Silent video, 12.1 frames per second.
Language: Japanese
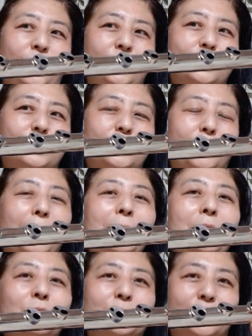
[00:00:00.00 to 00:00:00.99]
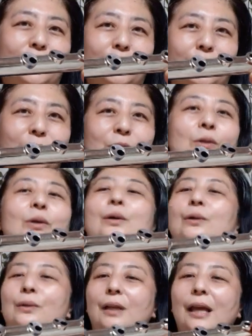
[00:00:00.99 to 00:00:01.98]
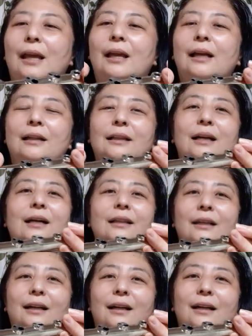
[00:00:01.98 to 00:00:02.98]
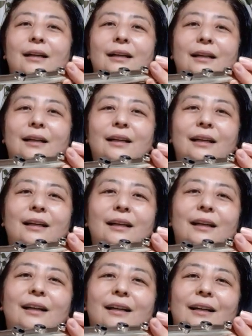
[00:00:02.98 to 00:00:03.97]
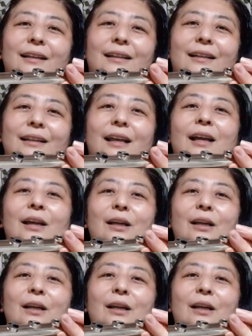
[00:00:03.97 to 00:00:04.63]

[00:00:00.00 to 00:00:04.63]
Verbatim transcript: そしてバネの力が強いので、タタララララララララって言って、